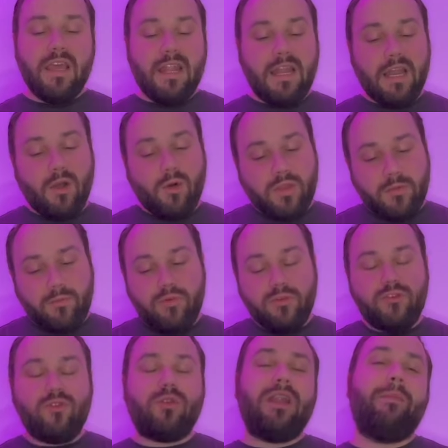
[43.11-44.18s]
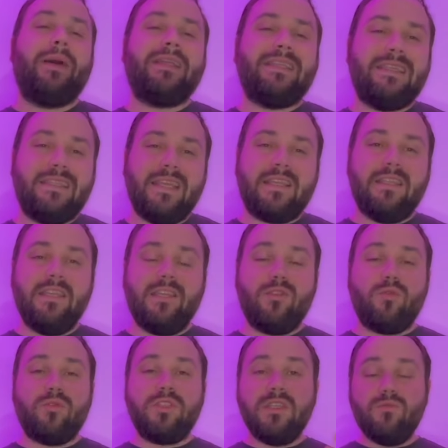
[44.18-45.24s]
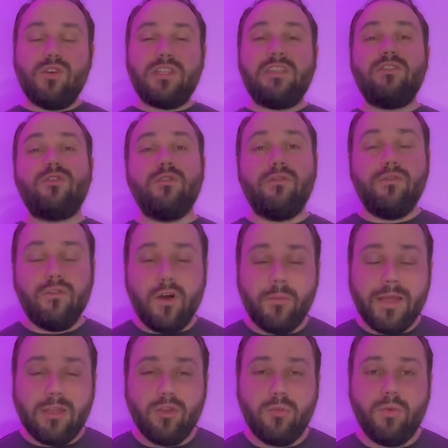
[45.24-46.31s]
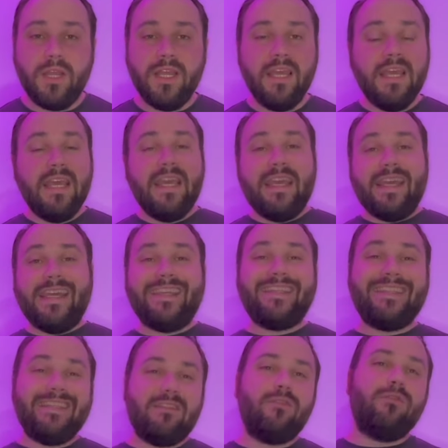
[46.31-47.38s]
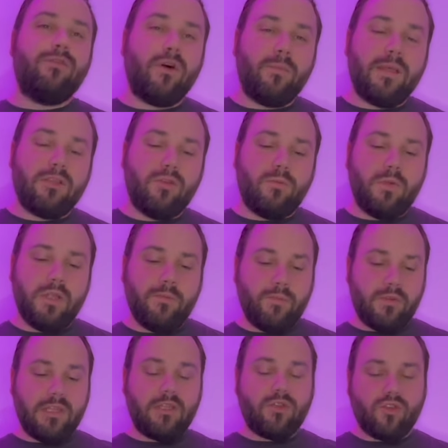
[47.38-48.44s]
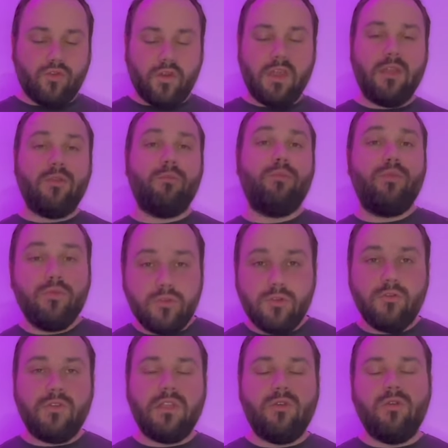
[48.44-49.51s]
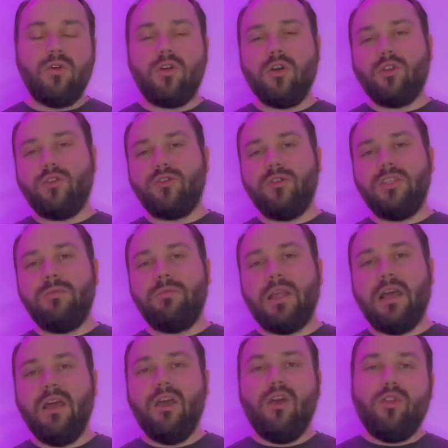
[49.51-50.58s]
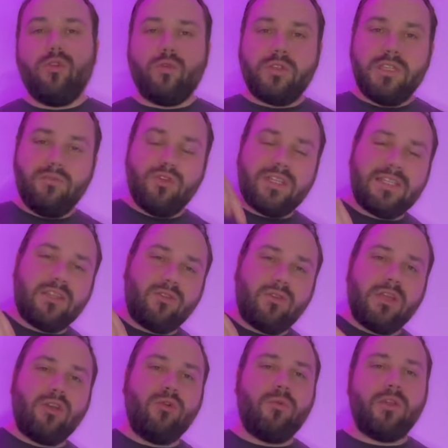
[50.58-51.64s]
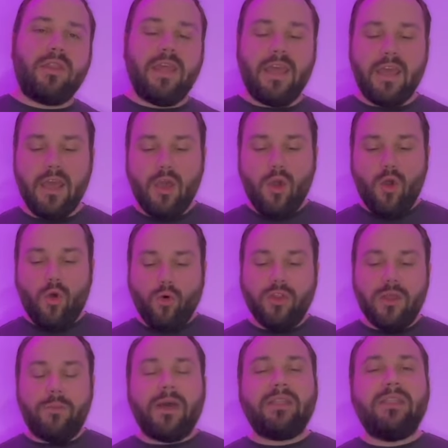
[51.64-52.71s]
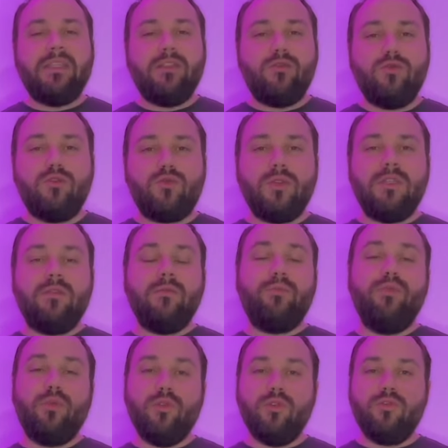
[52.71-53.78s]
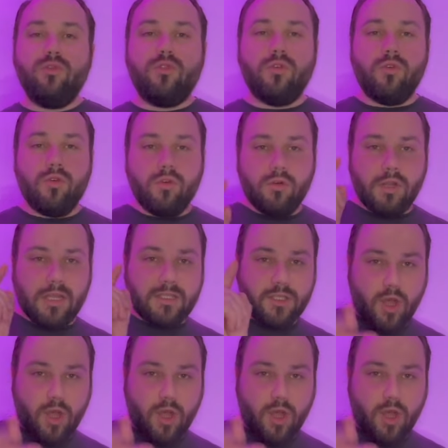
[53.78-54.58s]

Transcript: Là, on est plus sur de la partie technique. Donc, dis-moi si ce format te plaît. Et si ce format te plaît, peut-être que je ferai plus de vidéos encore dans ce type-là. Donc, dis-moi ça dans les commentaires. On est parti tout de suite pour le tuto. Let's